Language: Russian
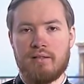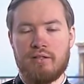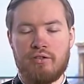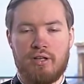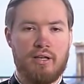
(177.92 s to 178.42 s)

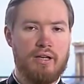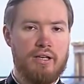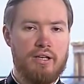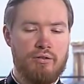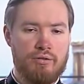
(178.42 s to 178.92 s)
Сначала
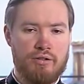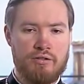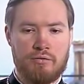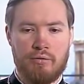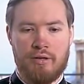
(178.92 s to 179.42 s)
идет
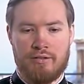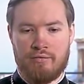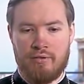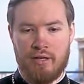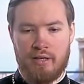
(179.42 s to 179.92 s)
история
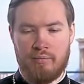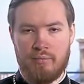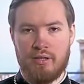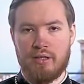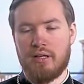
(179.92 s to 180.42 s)
сотворения
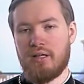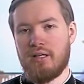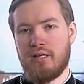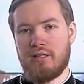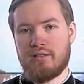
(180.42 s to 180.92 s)
мира,
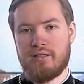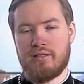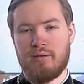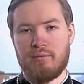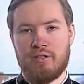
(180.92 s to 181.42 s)

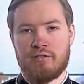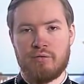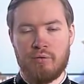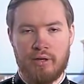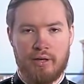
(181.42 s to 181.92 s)
затем
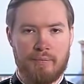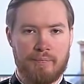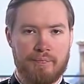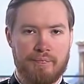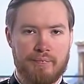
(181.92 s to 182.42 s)
история
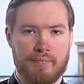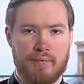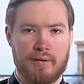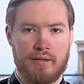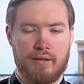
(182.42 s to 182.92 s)

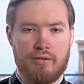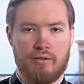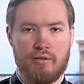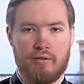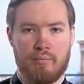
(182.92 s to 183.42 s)

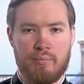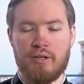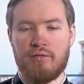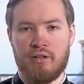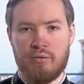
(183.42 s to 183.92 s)

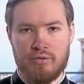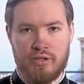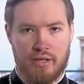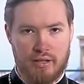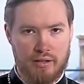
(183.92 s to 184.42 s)
первых
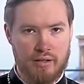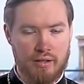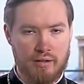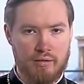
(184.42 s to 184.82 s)
людей,